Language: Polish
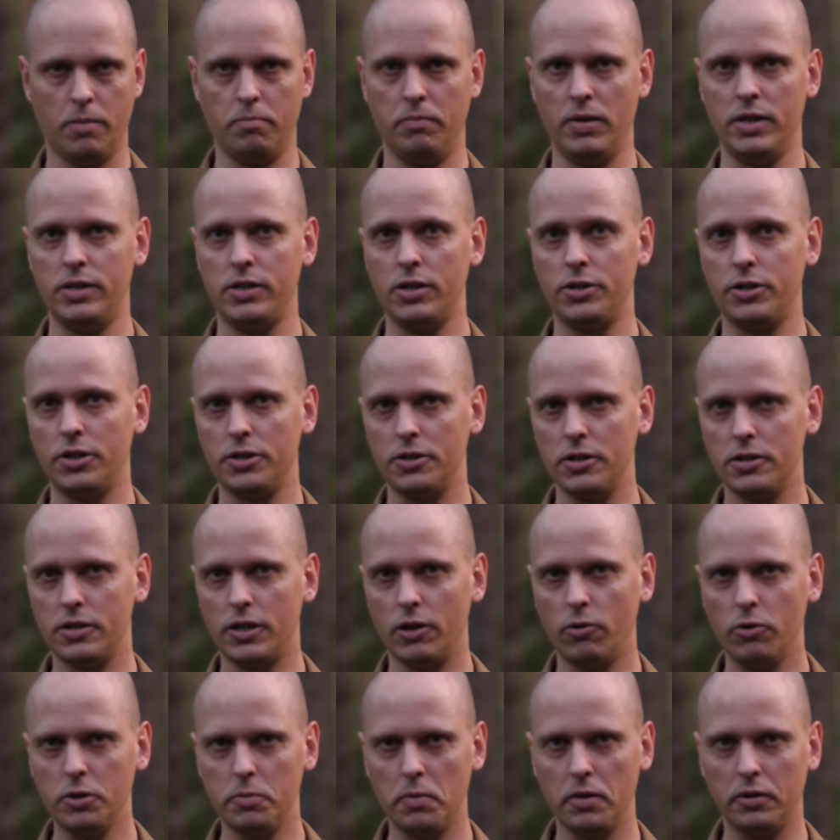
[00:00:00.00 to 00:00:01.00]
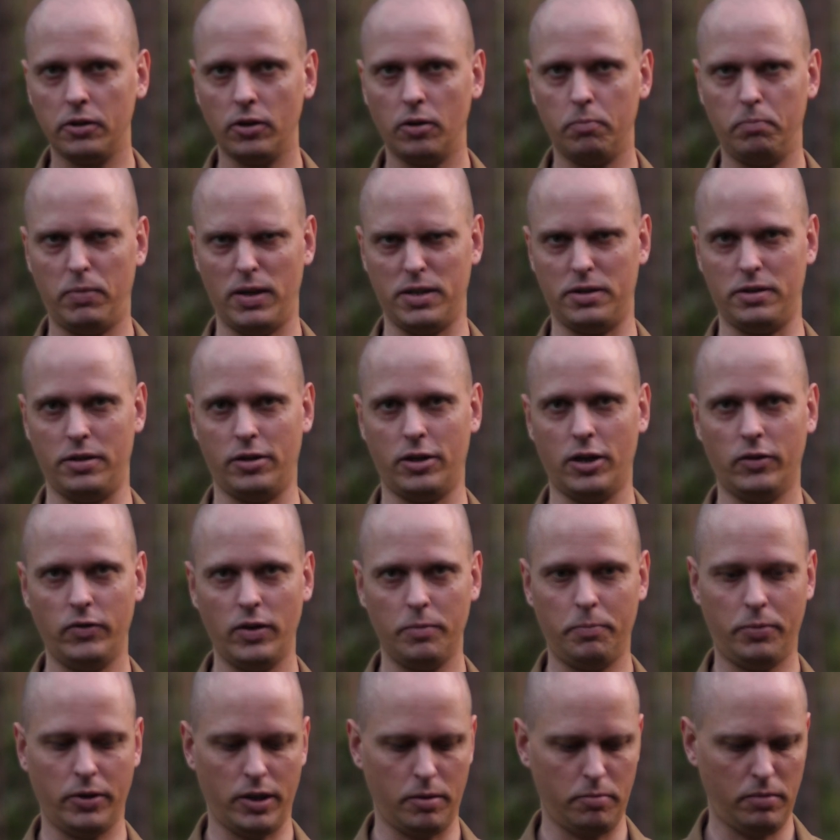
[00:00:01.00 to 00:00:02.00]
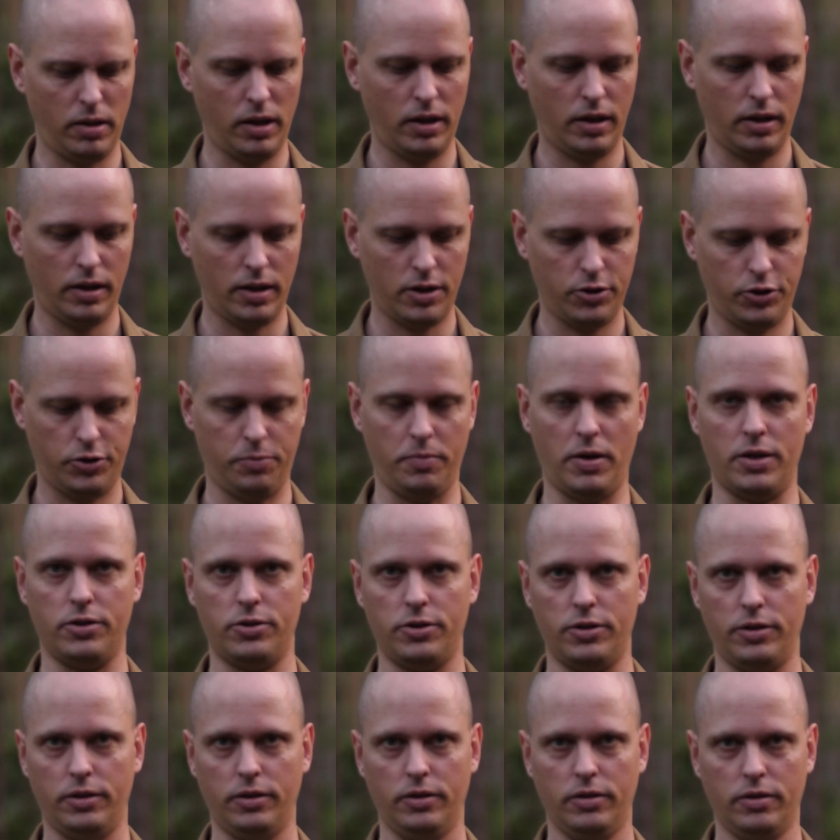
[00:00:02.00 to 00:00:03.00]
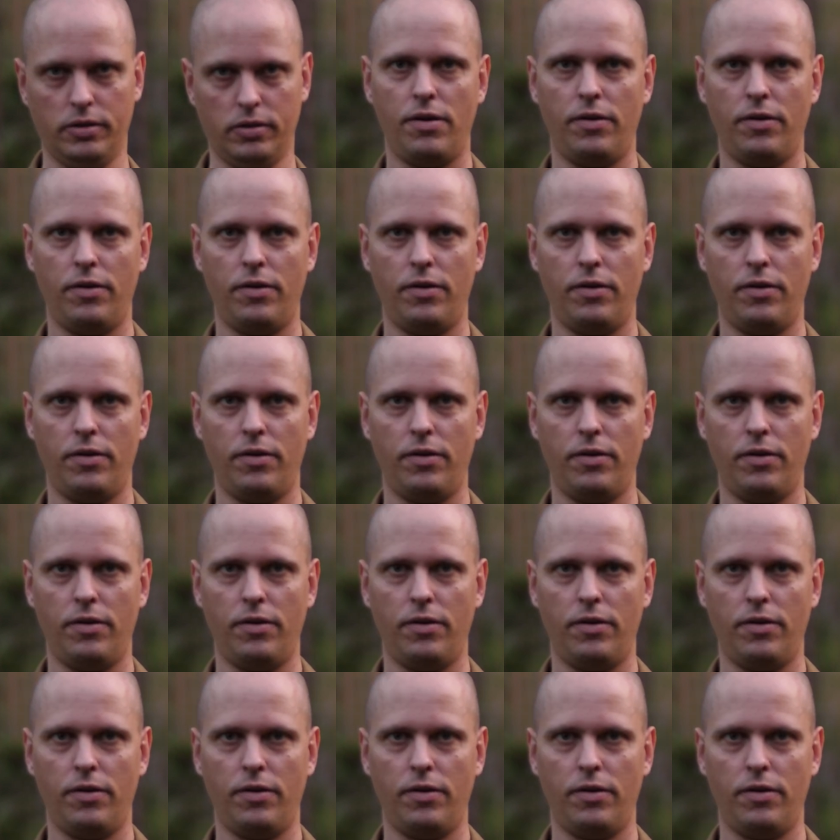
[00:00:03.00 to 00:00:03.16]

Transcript: Miejsce 48 to plastikowe pojemniki na śmieci.